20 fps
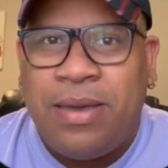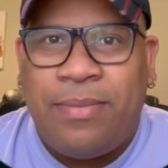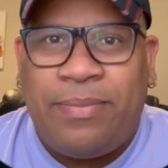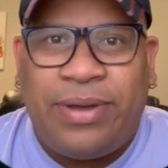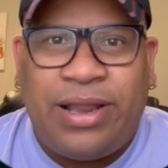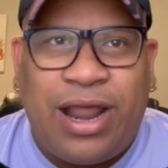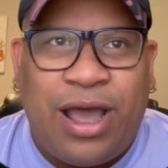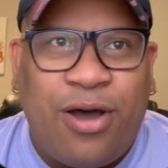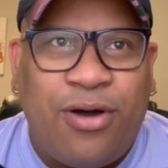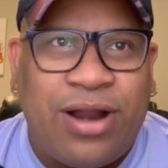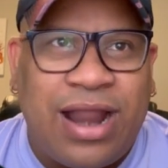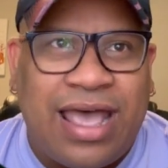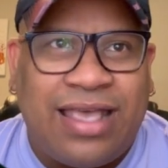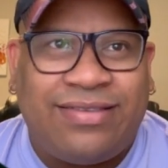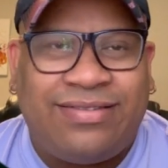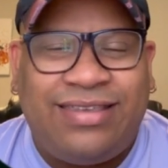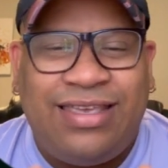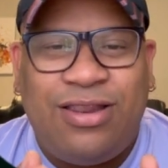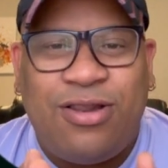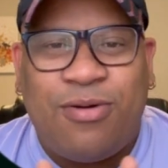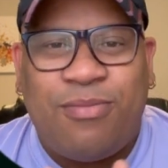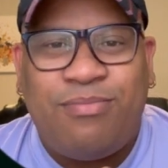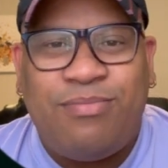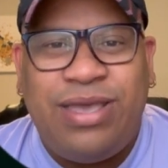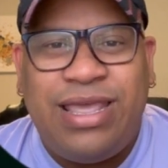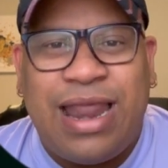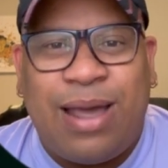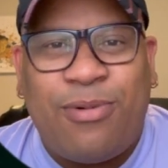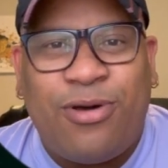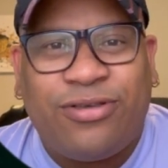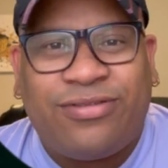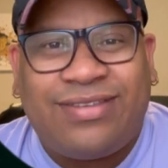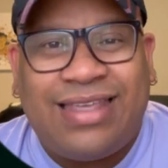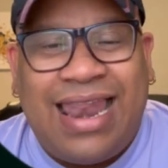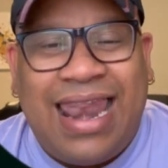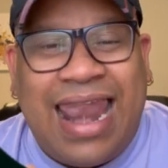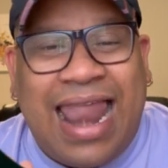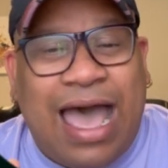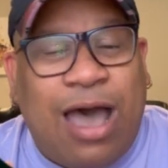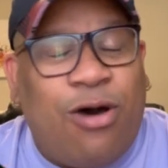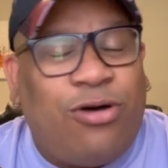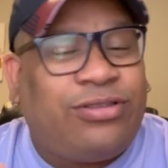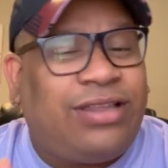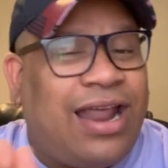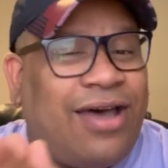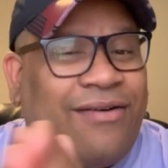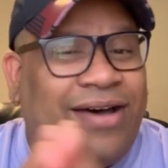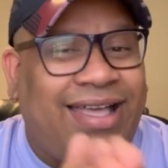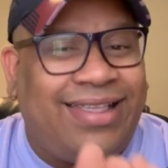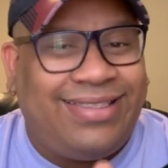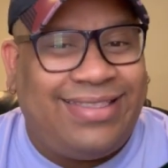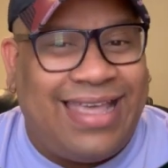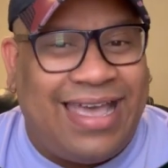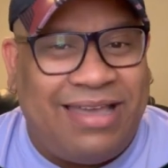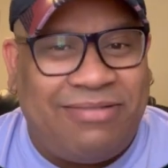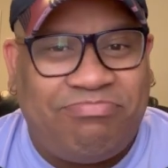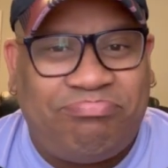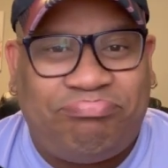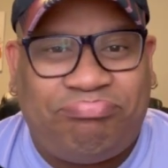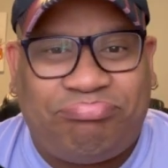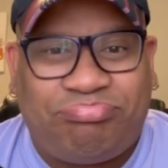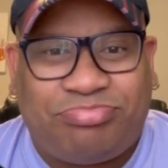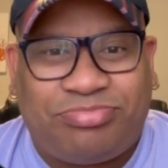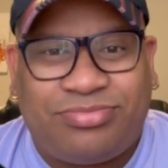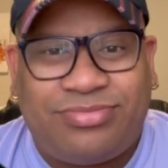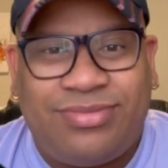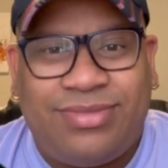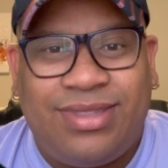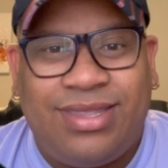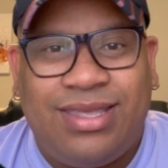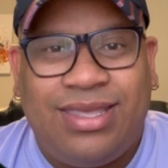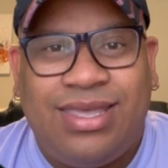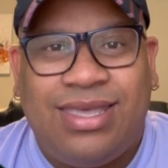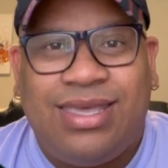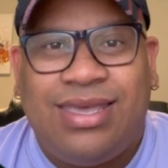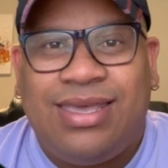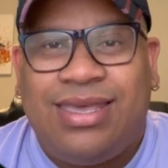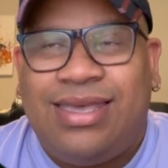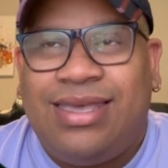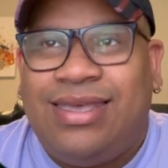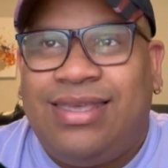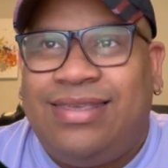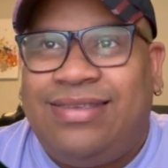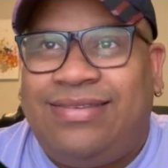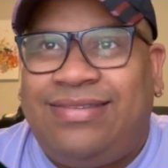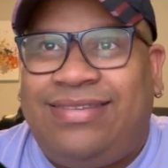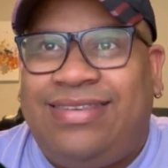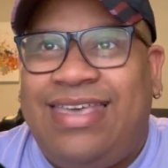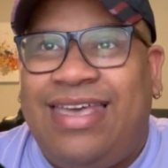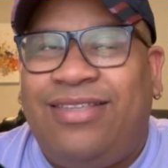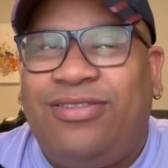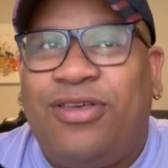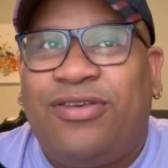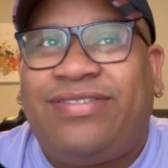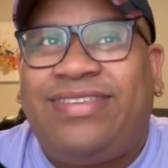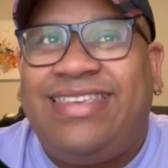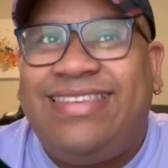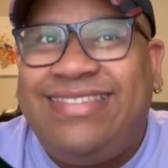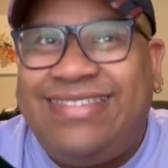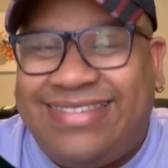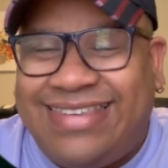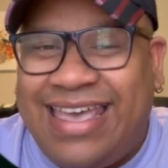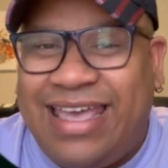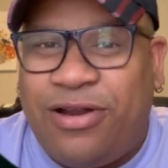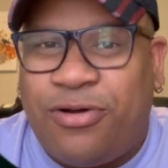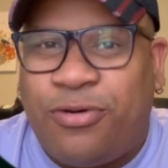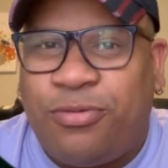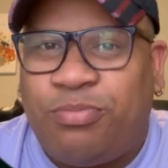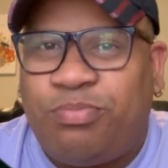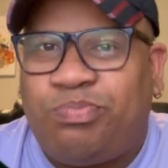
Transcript: Pero ahora, si lo, miramos la otra banda, siendo sincero,